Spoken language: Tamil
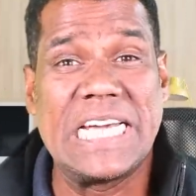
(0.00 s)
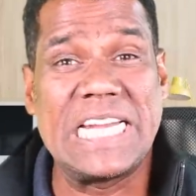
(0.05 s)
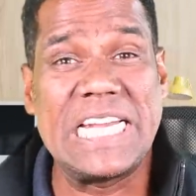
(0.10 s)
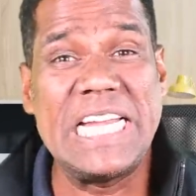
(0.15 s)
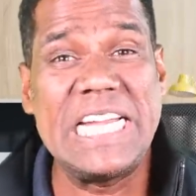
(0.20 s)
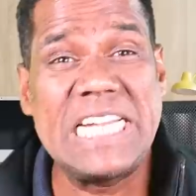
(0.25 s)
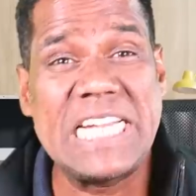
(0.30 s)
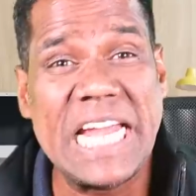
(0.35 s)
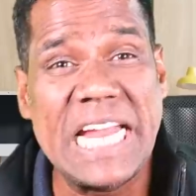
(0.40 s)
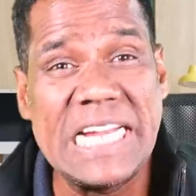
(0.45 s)

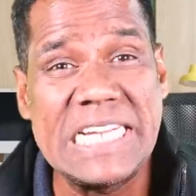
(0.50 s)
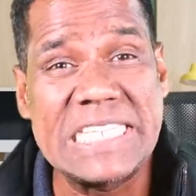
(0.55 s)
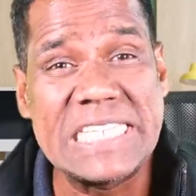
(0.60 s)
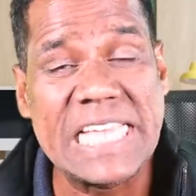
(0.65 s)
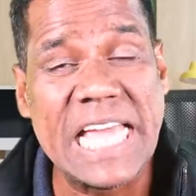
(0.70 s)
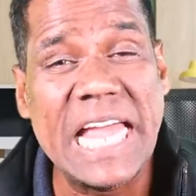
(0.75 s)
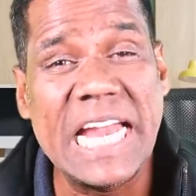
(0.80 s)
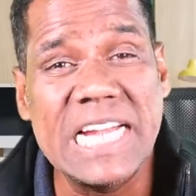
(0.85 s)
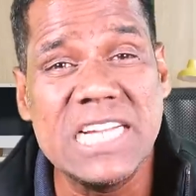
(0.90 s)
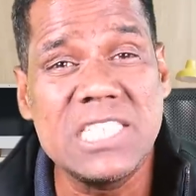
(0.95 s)
ரீட்டைல்
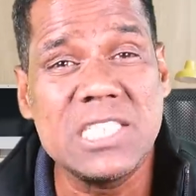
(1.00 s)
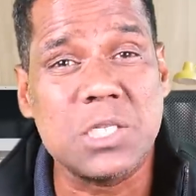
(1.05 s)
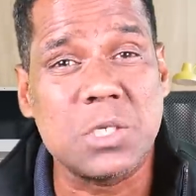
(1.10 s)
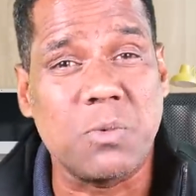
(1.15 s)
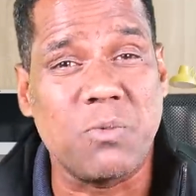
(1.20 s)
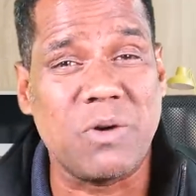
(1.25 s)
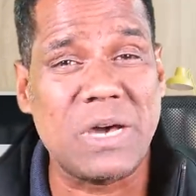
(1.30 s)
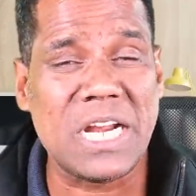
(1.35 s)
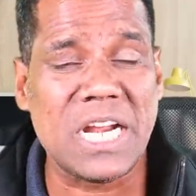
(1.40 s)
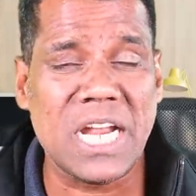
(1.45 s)
சேல்ஸ்
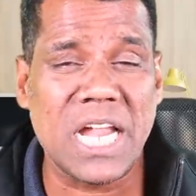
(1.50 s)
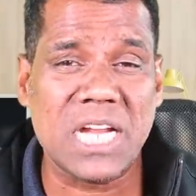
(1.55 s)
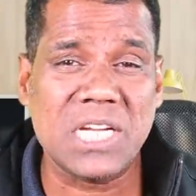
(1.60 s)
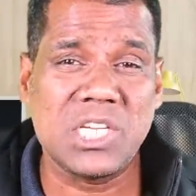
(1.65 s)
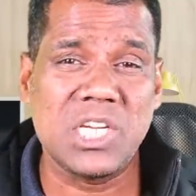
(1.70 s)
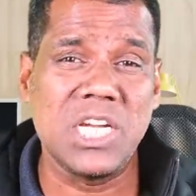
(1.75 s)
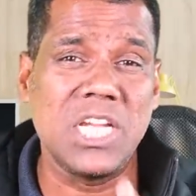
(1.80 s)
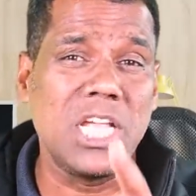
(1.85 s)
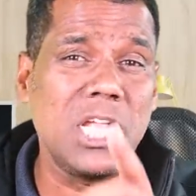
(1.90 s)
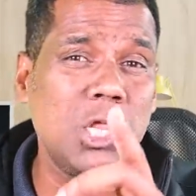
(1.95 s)

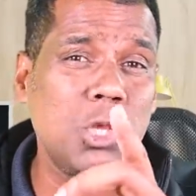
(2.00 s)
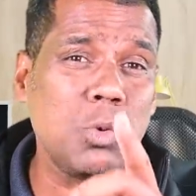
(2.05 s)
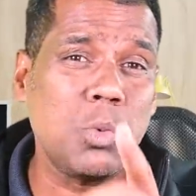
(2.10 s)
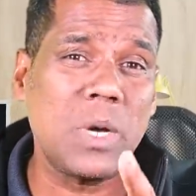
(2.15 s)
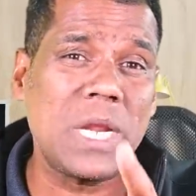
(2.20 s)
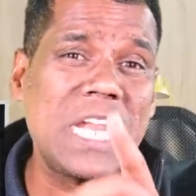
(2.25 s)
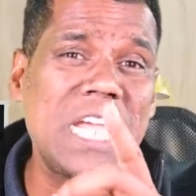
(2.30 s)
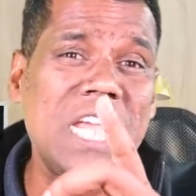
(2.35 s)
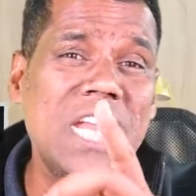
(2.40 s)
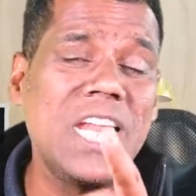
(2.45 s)
வரலாற்றில்
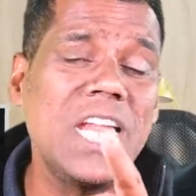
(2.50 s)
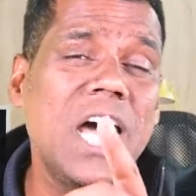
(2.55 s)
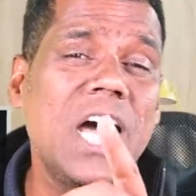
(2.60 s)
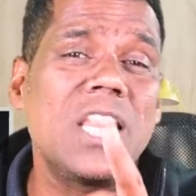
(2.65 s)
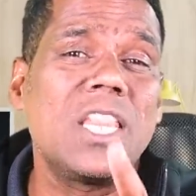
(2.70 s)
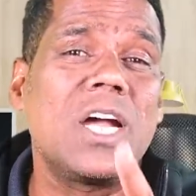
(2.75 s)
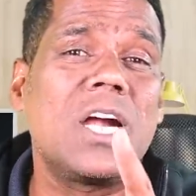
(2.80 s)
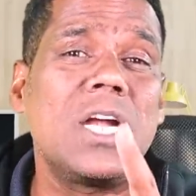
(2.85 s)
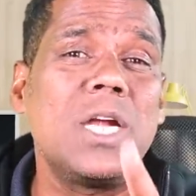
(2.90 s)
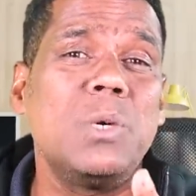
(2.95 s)
இதுவரை
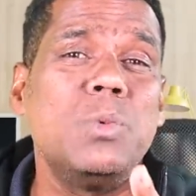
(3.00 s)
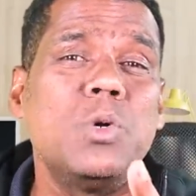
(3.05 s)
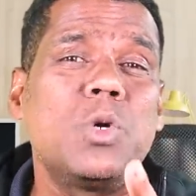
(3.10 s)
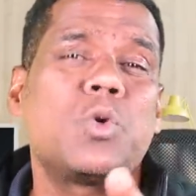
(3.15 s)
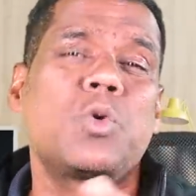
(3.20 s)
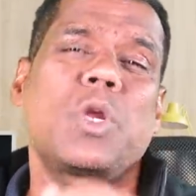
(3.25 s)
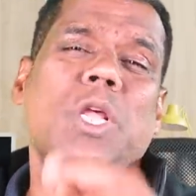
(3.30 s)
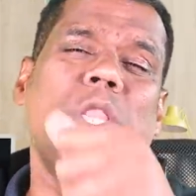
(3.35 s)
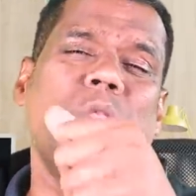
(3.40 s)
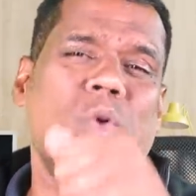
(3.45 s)
இல்லாத அளவு
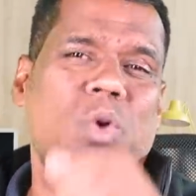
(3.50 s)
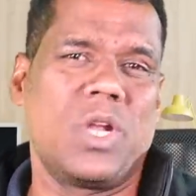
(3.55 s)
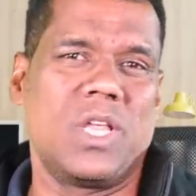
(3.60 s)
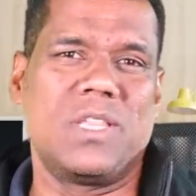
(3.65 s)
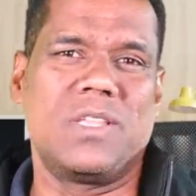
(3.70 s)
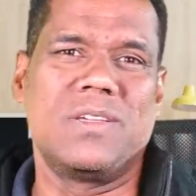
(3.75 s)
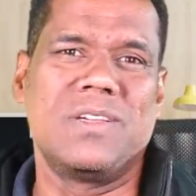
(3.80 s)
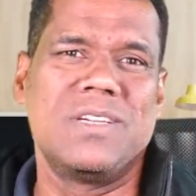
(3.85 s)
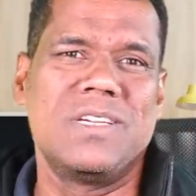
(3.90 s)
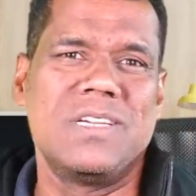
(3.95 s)

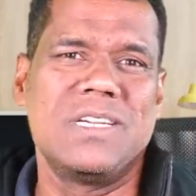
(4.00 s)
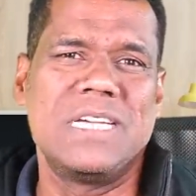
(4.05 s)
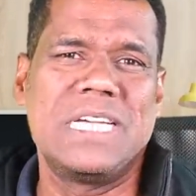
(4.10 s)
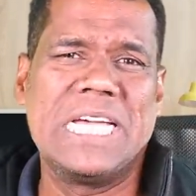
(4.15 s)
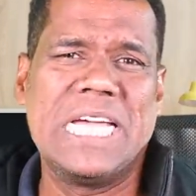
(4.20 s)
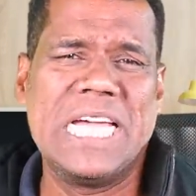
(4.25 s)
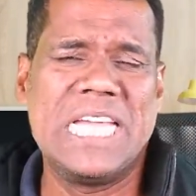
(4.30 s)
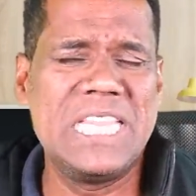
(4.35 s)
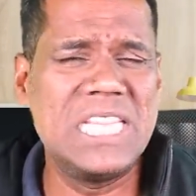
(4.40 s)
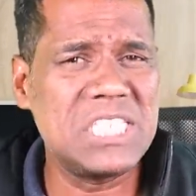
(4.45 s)
குறைந்துள்ளது
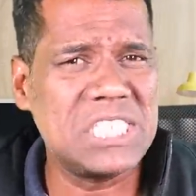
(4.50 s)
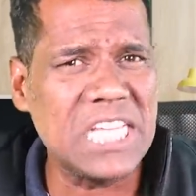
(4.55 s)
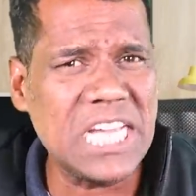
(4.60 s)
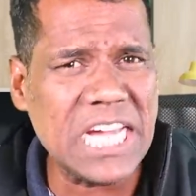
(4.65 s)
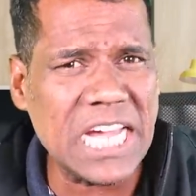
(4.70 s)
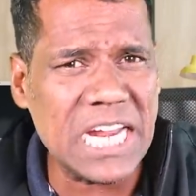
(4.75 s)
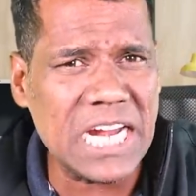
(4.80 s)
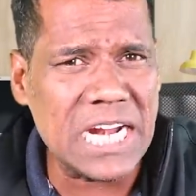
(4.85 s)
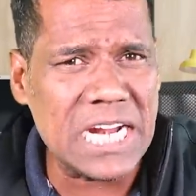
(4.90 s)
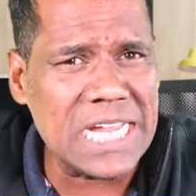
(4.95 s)
இந்த
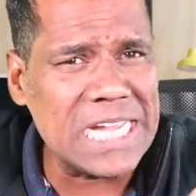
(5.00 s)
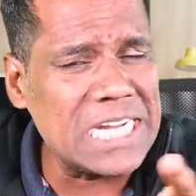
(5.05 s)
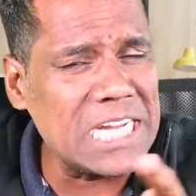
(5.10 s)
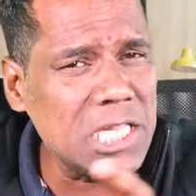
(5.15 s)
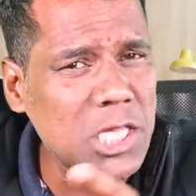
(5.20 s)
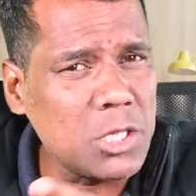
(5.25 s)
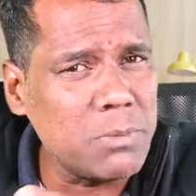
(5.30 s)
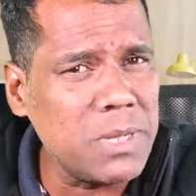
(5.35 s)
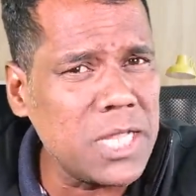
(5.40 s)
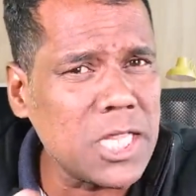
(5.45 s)
சிக்கல்கள்
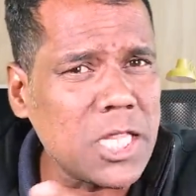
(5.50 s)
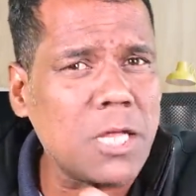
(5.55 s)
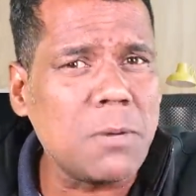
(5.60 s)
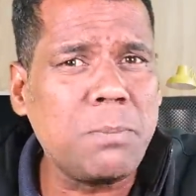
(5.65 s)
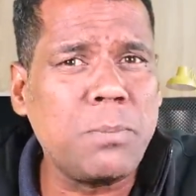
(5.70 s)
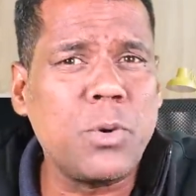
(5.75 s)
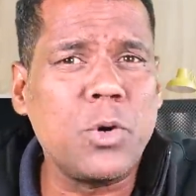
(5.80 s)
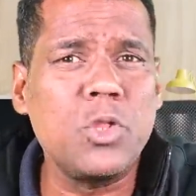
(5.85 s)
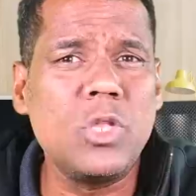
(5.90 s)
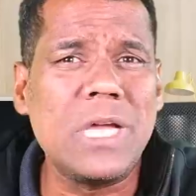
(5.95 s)
அனைத்துமே
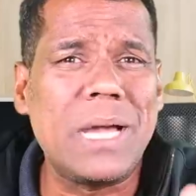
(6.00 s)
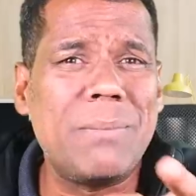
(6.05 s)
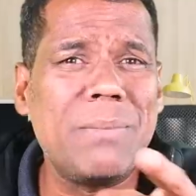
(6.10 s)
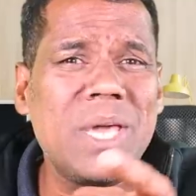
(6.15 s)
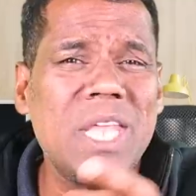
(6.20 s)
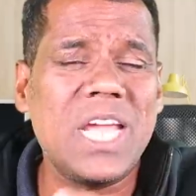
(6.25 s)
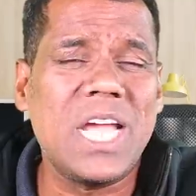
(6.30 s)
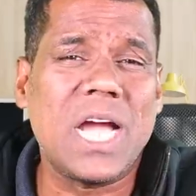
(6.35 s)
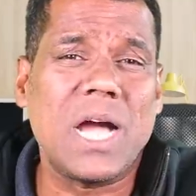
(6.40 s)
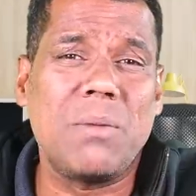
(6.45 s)
தற்போது
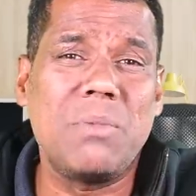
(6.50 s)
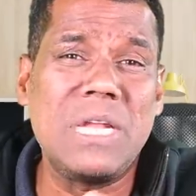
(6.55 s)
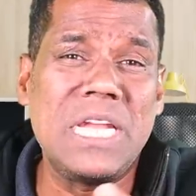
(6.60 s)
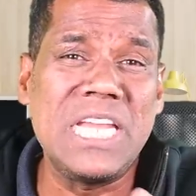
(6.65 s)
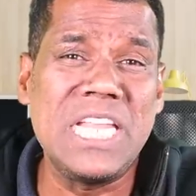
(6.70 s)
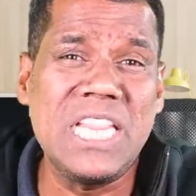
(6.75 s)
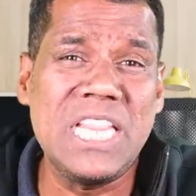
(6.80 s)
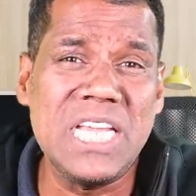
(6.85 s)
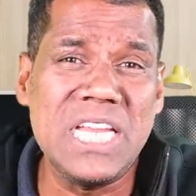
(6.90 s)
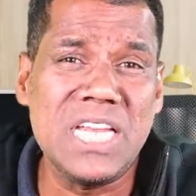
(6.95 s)

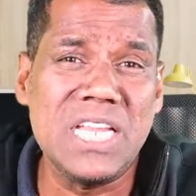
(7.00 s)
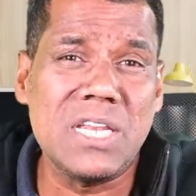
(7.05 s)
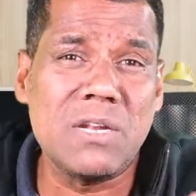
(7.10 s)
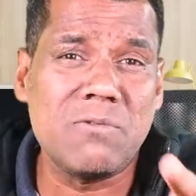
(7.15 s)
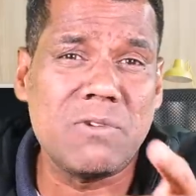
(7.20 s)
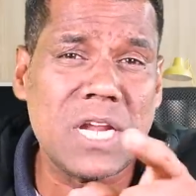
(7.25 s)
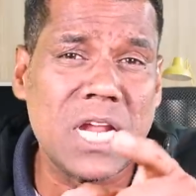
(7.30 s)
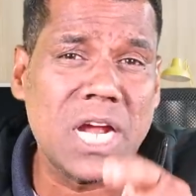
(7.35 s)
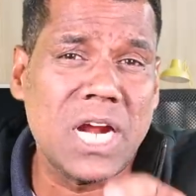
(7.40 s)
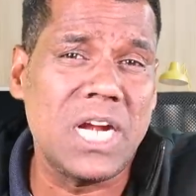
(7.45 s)
அமெரிக்காவின் நிதி
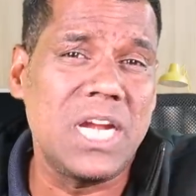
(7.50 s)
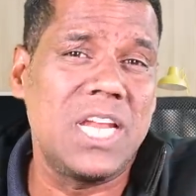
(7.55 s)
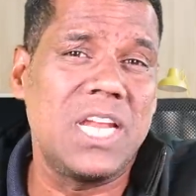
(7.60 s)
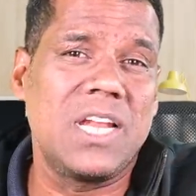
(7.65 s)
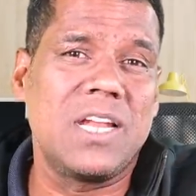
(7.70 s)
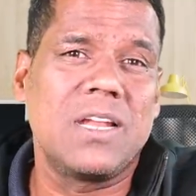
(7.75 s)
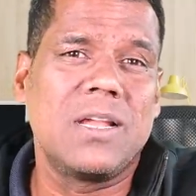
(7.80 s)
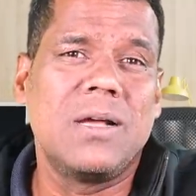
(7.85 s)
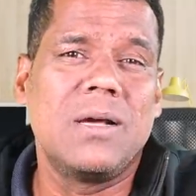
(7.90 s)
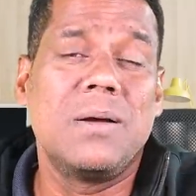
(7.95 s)

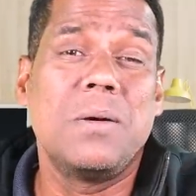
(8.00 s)
நிறுவனங்களில்